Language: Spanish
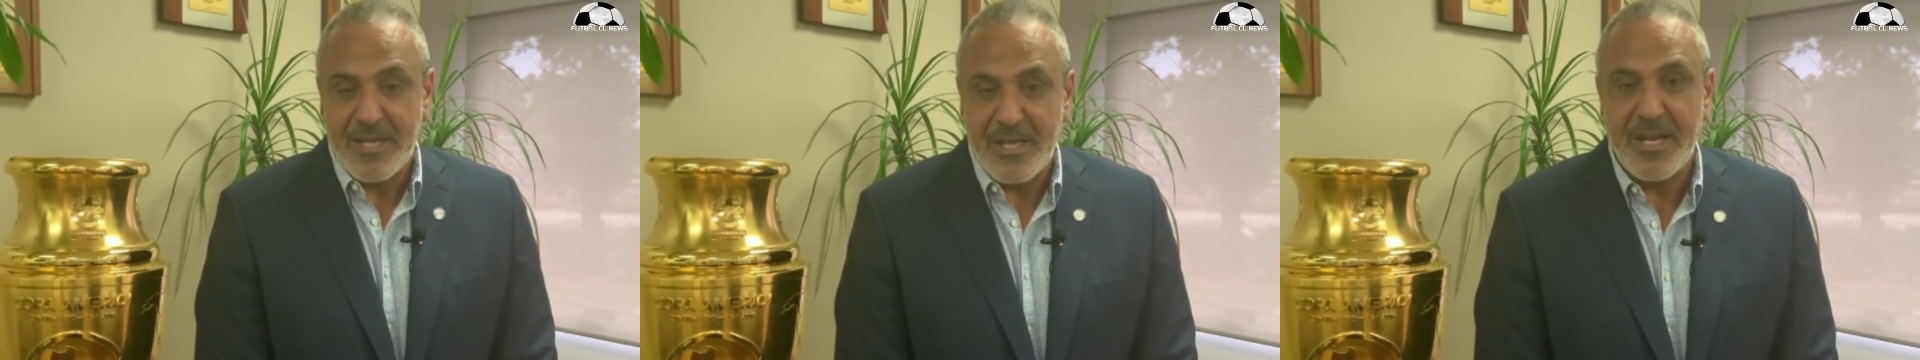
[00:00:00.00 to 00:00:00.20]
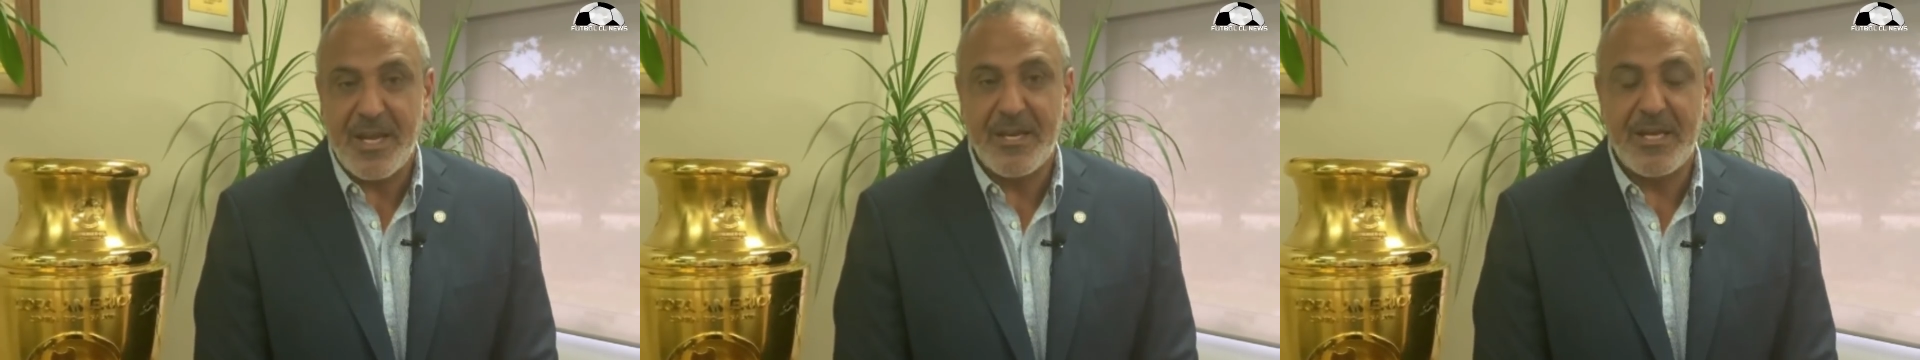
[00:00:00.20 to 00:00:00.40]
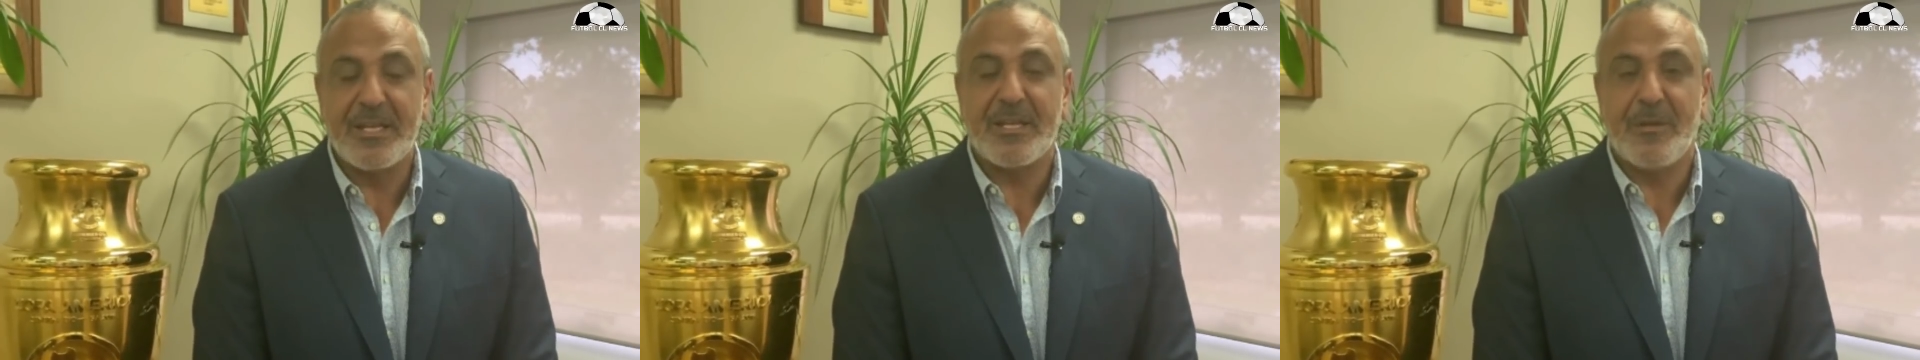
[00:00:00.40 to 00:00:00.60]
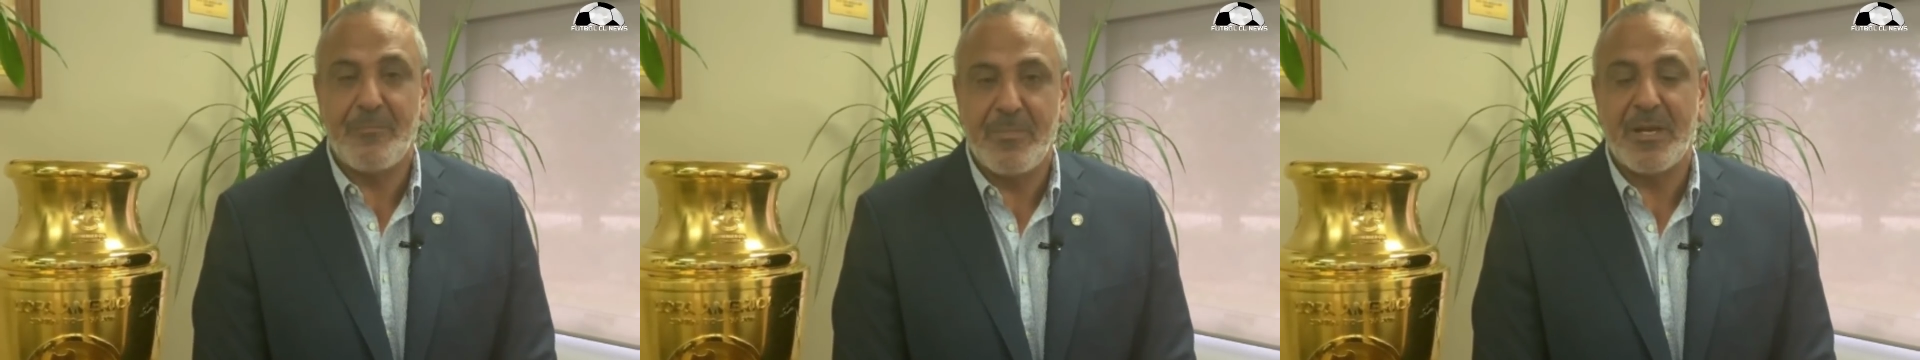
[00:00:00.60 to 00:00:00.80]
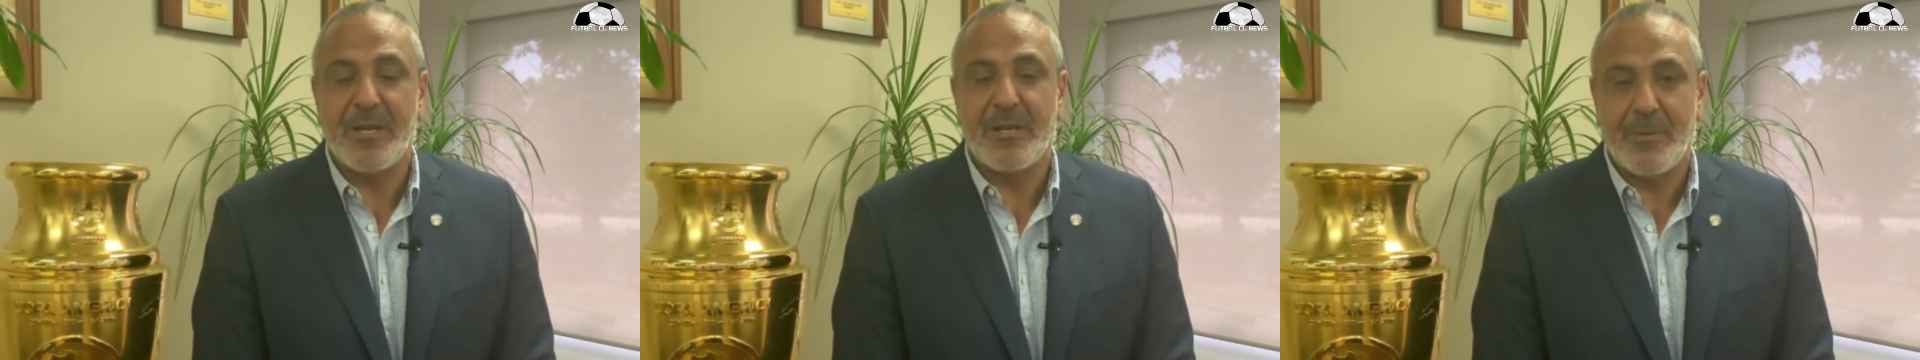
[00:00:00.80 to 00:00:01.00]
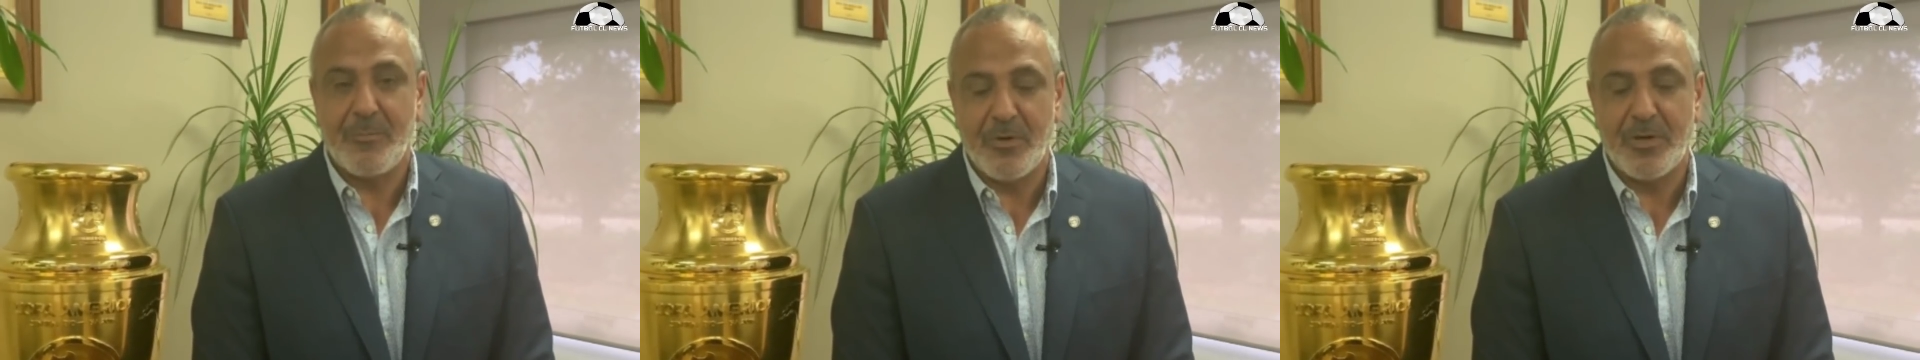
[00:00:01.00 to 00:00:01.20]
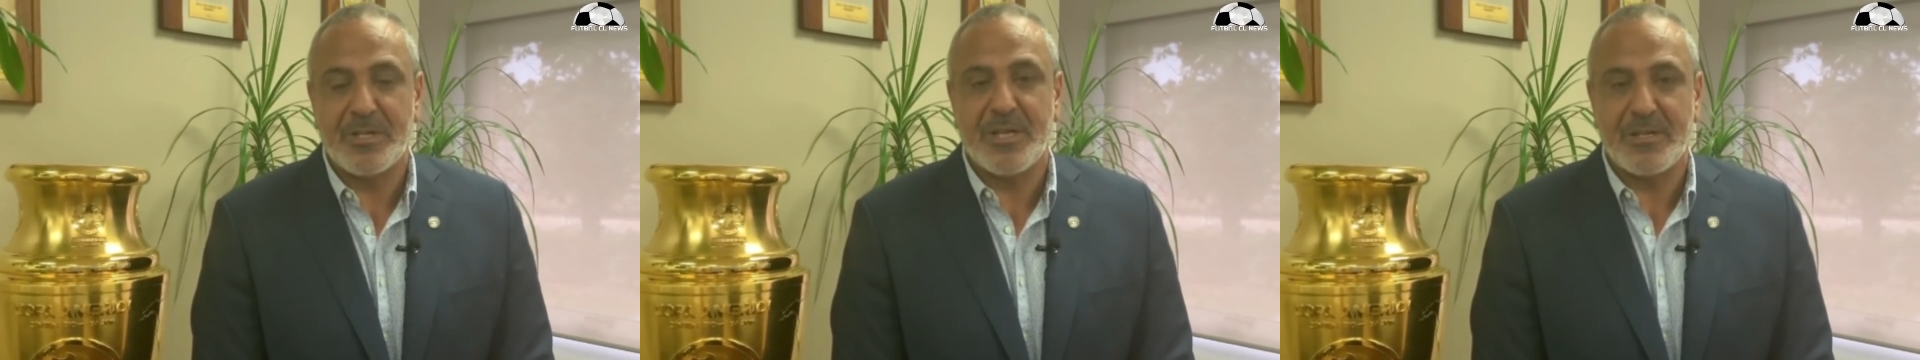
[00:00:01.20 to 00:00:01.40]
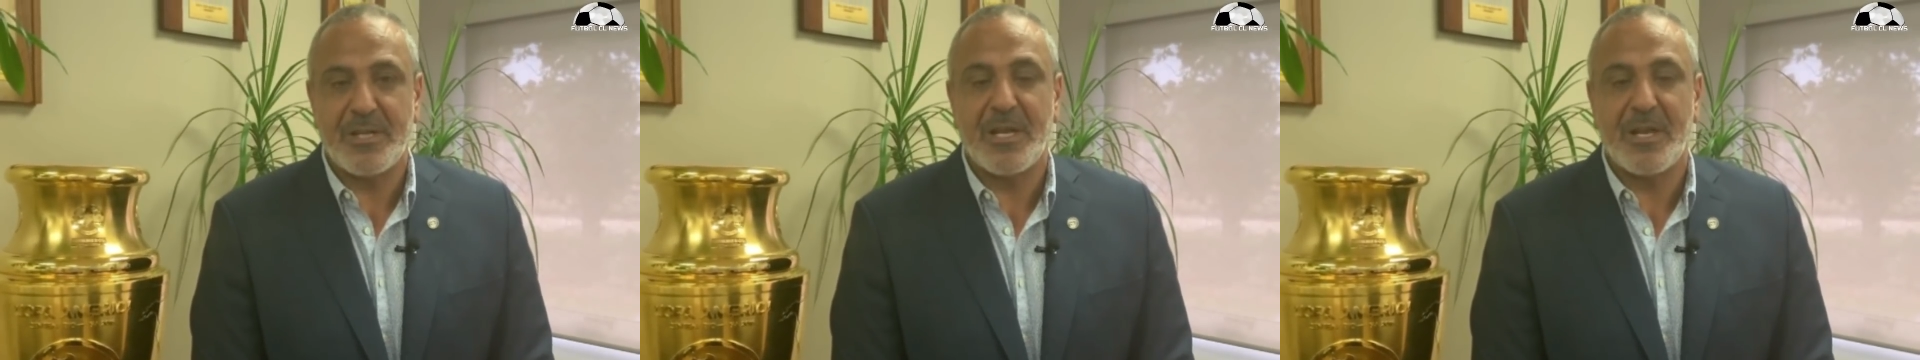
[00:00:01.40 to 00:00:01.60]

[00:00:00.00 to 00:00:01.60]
es trabajar por el